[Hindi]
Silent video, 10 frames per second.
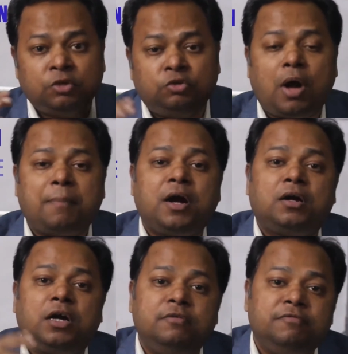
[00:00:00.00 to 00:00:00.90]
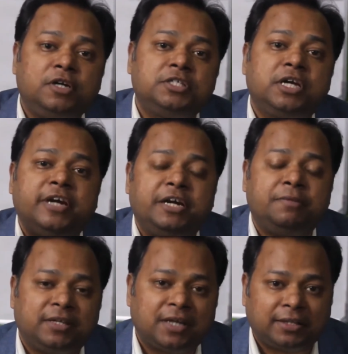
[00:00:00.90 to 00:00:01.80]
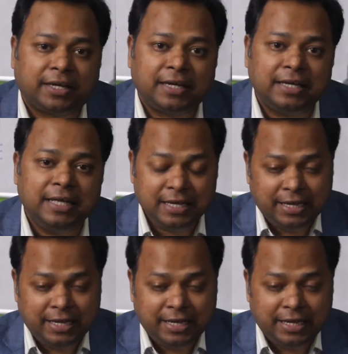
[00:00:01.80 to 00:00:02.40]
तो आपका कन्वर्जन रेट बढ़ जाता है